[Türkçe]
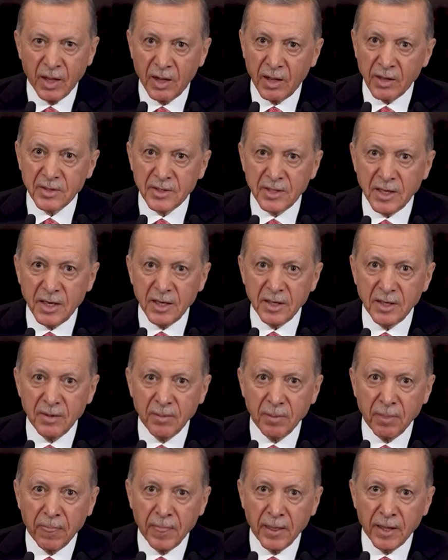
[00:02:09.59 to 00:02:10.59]

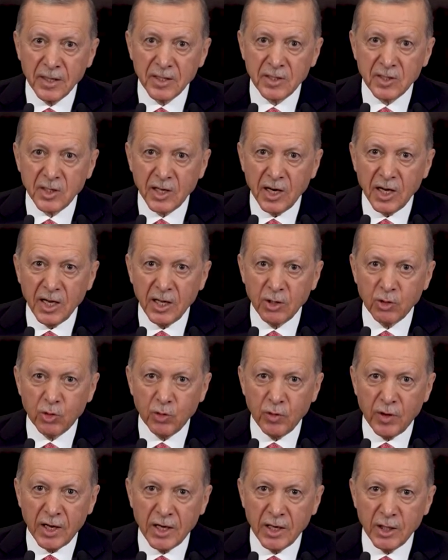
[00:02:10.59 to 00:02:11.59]
Hatta İsrail
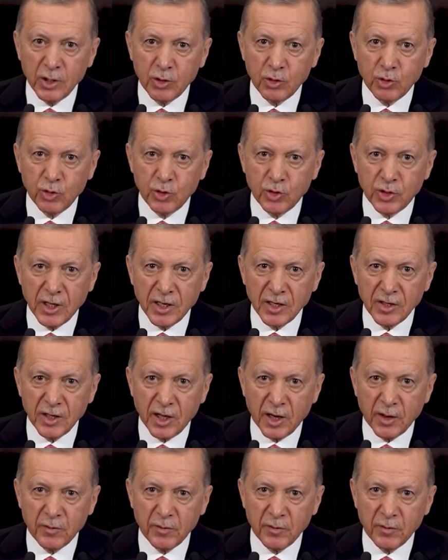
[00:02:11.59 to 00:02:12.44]
güvenlik güçleri